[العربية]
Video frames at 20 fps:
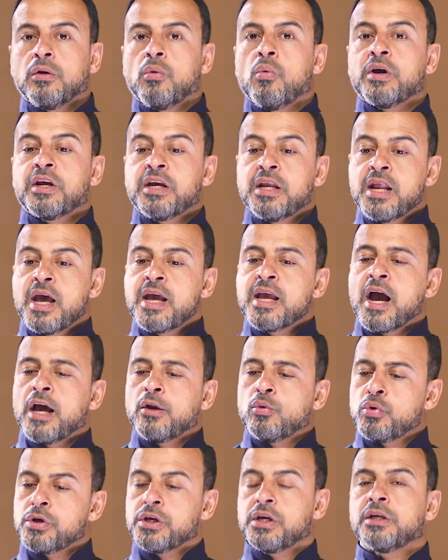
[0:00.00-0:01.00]
وكناية
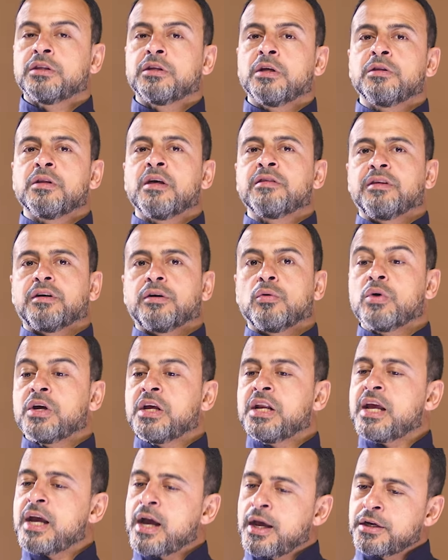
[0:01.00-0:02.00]
عن وجهة النظر
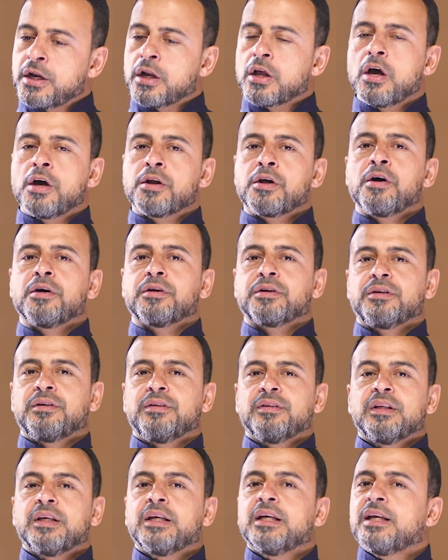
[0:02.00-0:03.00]
وكناية عن القرار
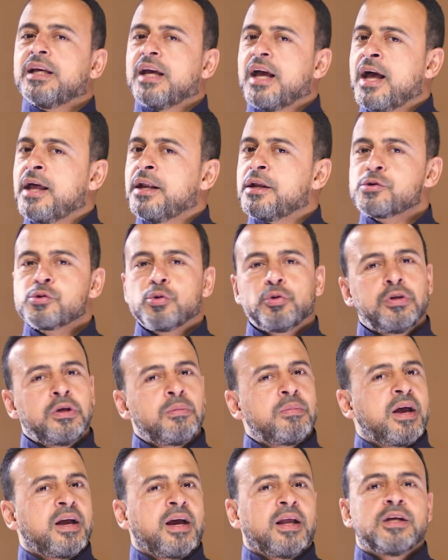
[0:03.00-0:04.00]
أنا صوتي
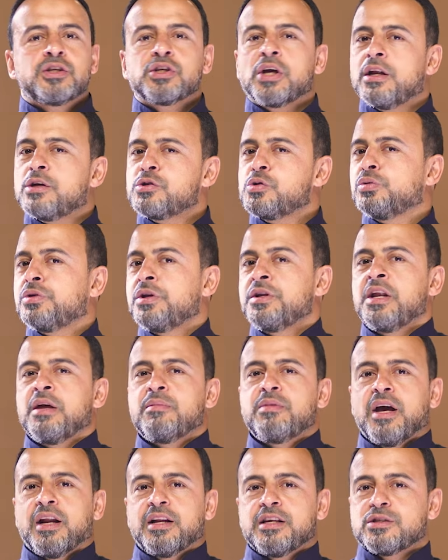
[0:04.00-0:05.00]
ما يعلاش على صوت
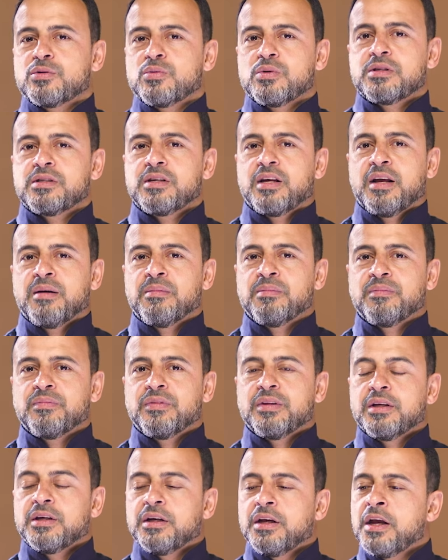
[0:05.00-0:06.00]
النبي عليه الصلاة والسلام
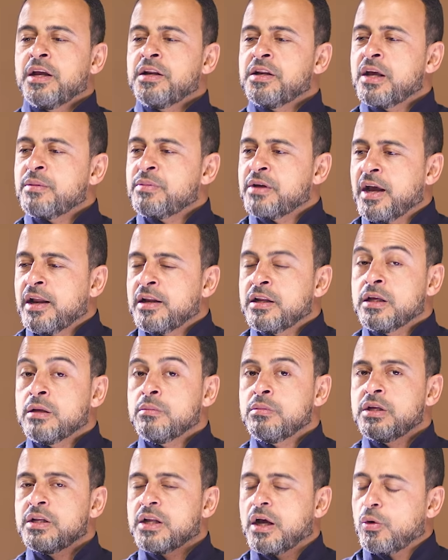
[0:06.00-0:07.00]
النبي قال لي
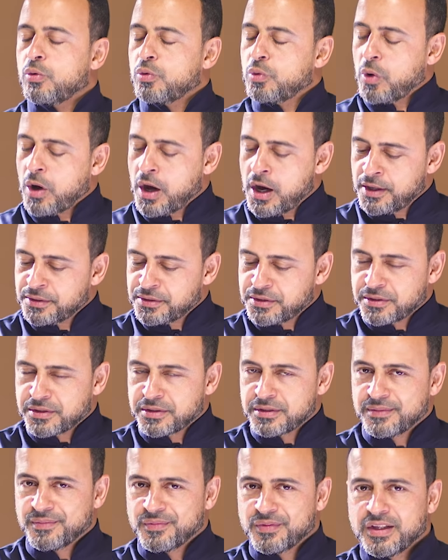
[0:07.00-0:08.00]
يمين أقول له
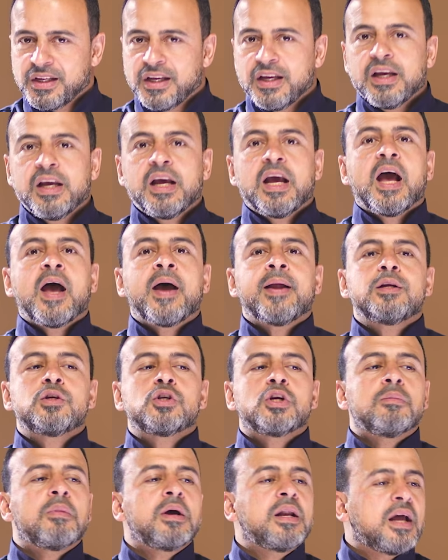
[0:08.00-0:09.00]
حاضر قال
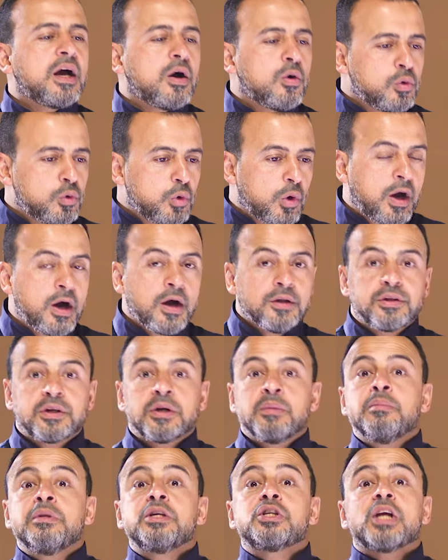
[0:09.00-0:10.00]
شمال أقول له حاضر
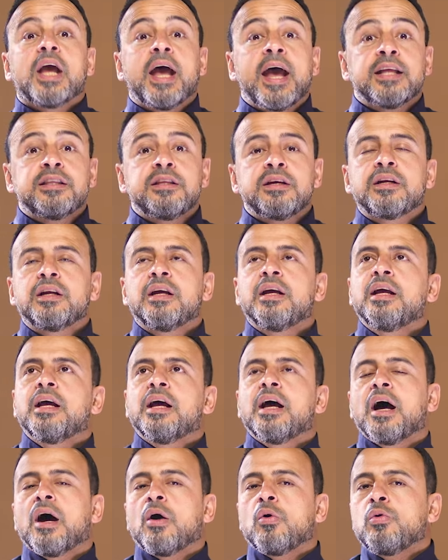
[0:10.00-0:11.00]
مش قادر
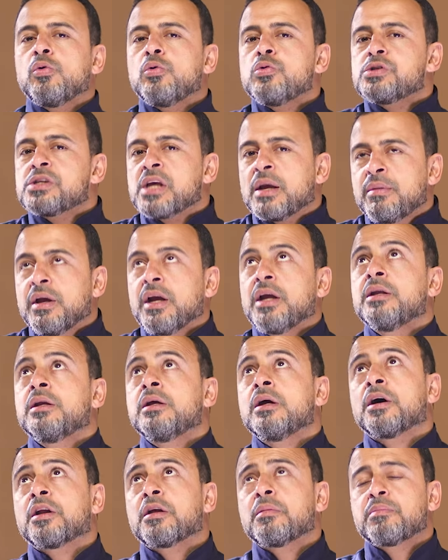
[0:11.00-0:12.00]
أقول له
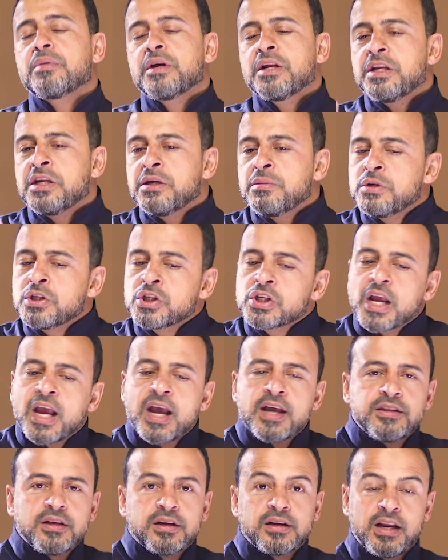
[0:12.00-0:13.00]
سامحني يا رب إني مش
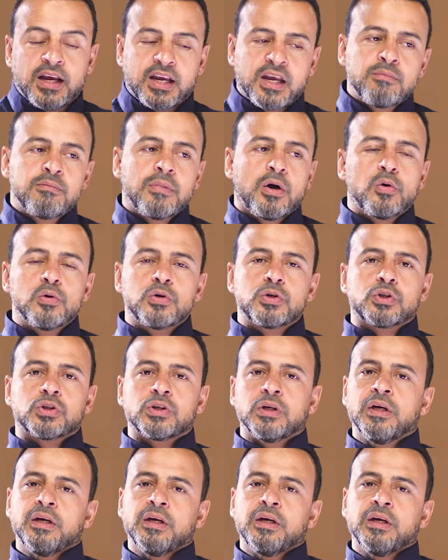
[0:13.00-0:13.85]
قادر لكن ما أقولش